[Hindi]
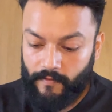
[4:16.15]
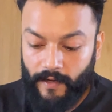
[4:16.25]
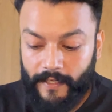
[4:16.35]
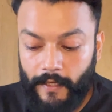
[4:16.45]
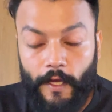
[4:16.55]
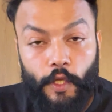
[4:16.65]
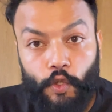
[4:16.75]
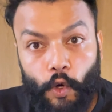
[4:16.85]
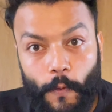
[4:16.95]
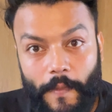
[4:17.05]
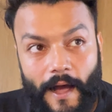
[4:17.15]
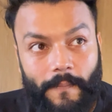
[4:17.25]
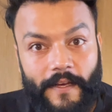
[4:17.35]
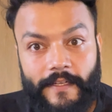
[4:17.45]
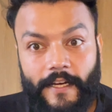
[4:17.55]
राइट तो
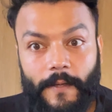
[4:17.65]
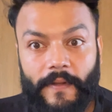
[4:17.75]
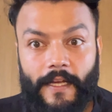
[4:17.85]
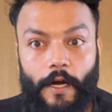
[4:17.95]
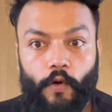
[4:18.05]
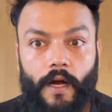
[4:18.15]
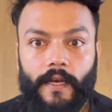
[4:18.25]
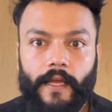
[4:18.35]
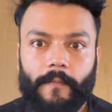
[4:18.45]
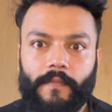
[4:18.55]
आपने इंटरनेट पे देखा होगा अरे